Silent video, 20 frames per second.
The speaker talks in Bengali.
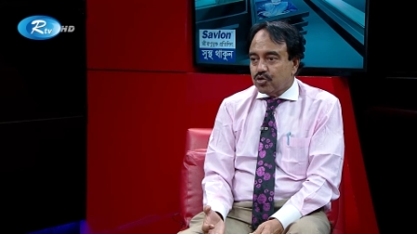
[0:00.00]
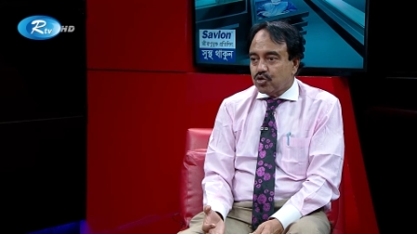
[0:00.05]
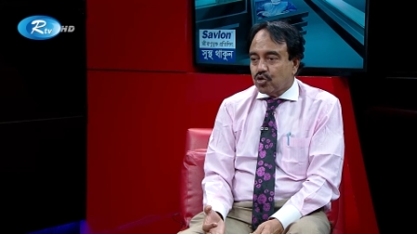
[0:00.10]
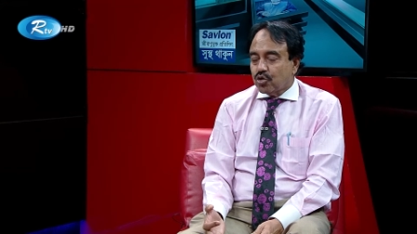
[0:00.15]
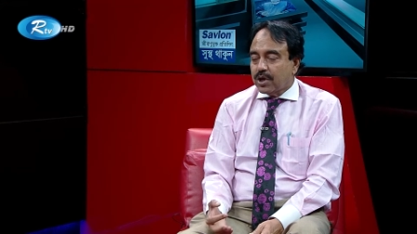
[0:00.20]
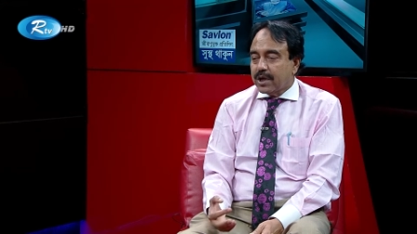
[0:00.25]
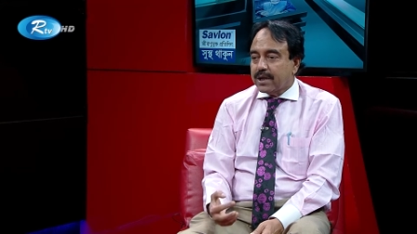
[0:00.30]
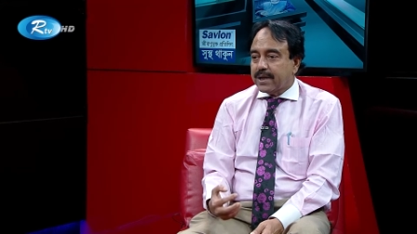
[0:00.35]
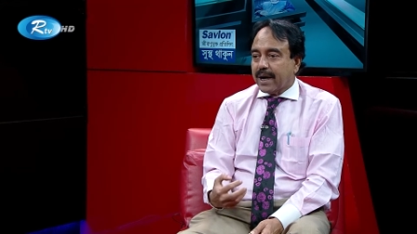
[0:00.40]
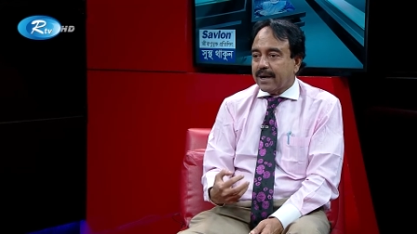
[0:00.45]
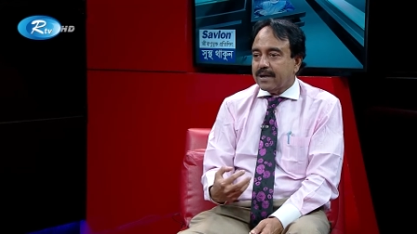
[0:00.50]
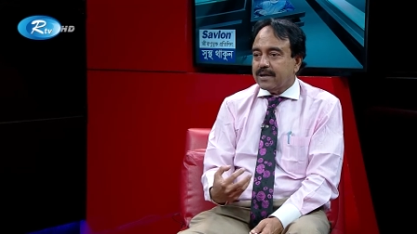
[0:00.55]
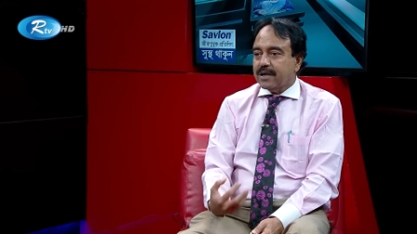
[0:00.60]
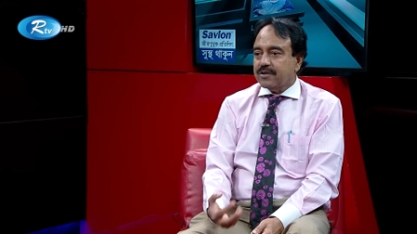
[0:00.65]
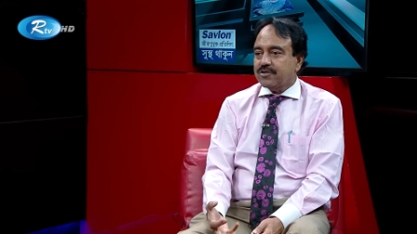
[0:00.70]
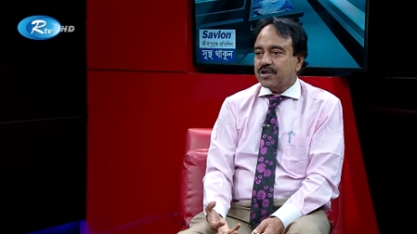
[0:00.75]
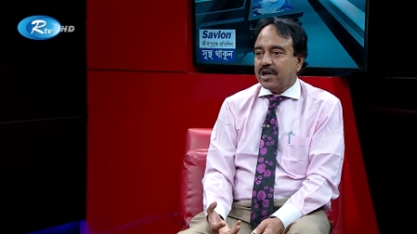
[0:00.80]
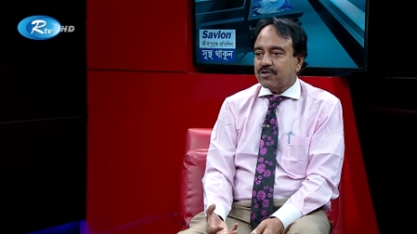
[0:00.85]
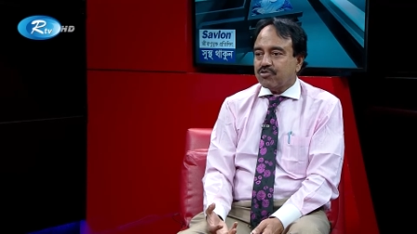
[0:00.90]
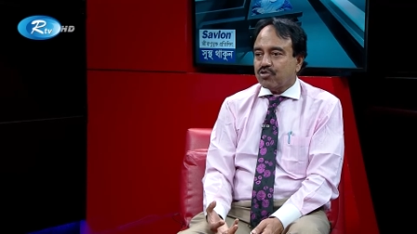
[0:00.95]
যদি দেখা
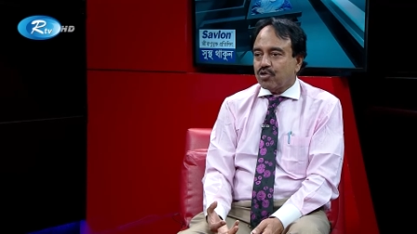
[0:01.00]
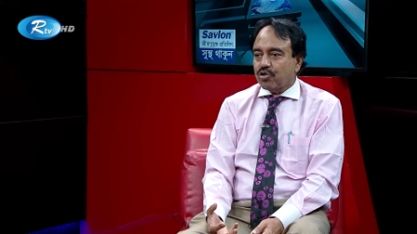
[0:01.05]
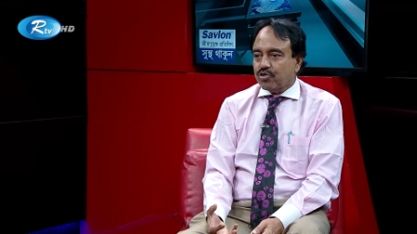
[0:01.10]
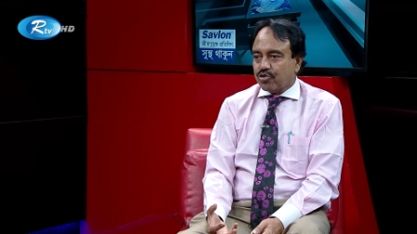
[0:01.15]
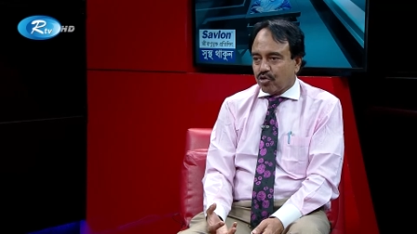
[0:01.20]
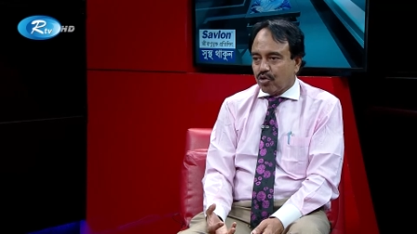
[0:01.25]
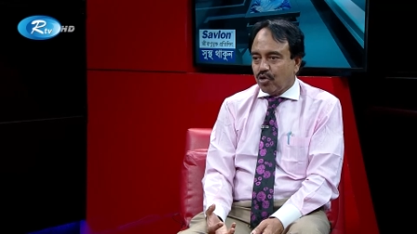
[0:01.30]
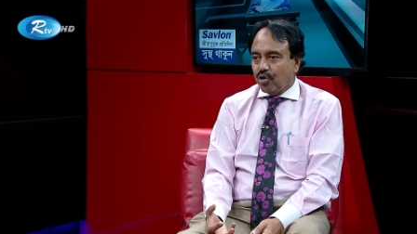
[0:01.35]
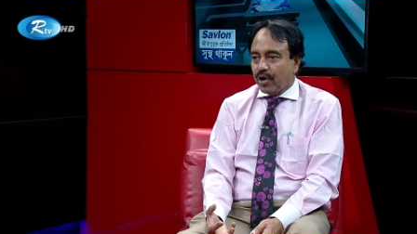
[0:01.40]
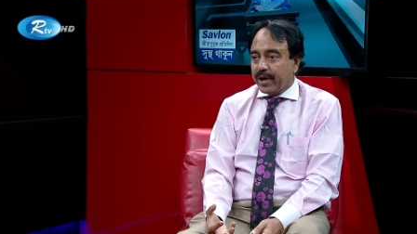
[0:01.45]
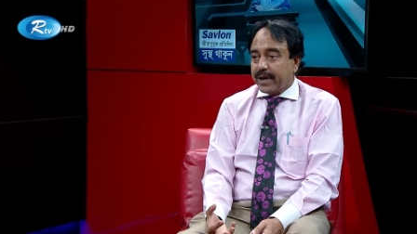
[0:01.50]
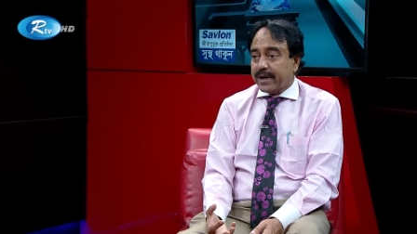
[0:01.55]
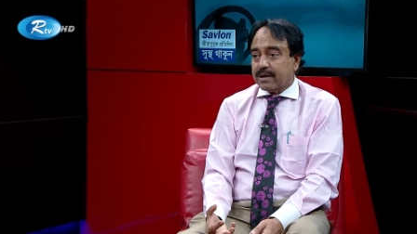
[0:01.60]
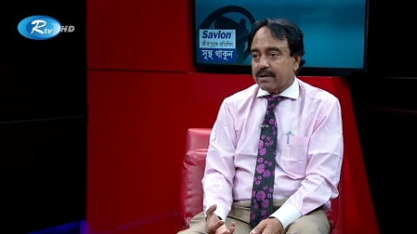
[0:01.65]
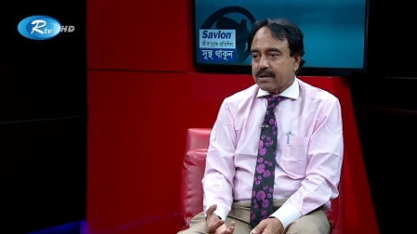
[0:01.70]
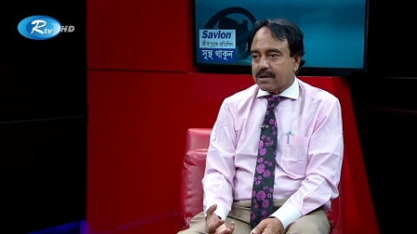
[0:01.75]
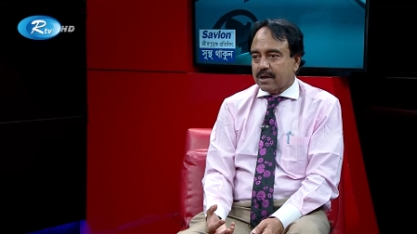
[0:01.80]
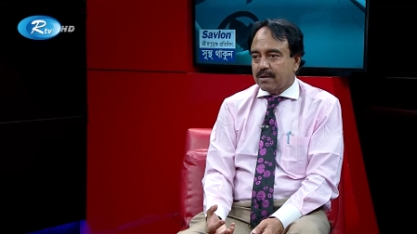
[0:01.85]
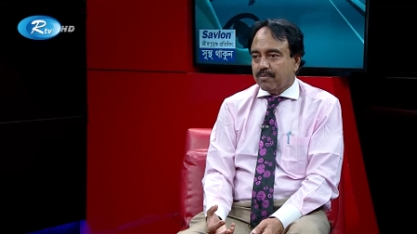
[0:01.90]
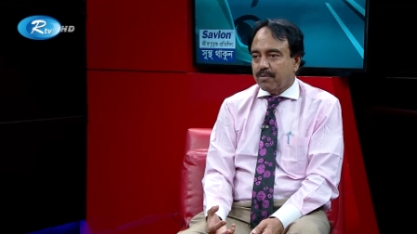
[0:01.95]
যায় শ্বাসকষ্ট হয়ে
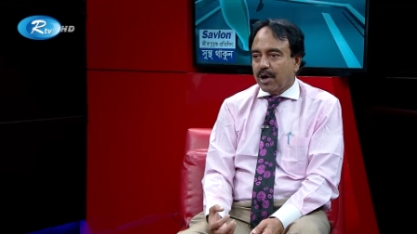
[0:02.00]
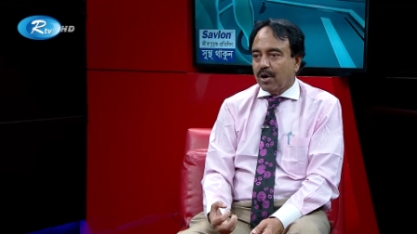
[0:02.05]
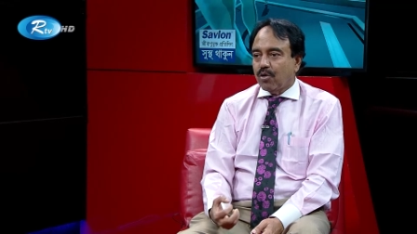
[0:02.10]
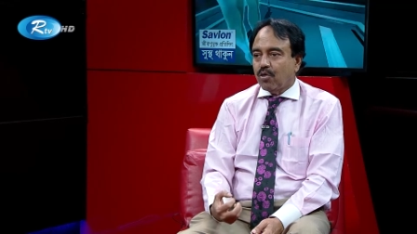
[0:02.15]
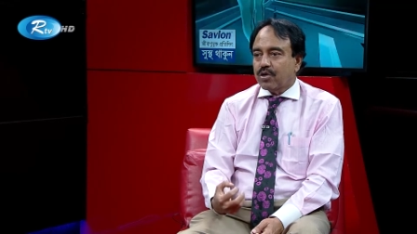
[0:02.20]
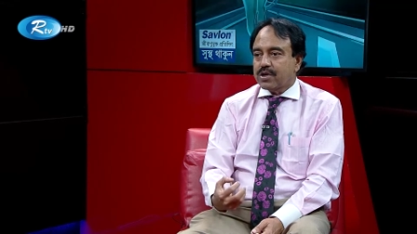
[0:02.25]
গেছে বা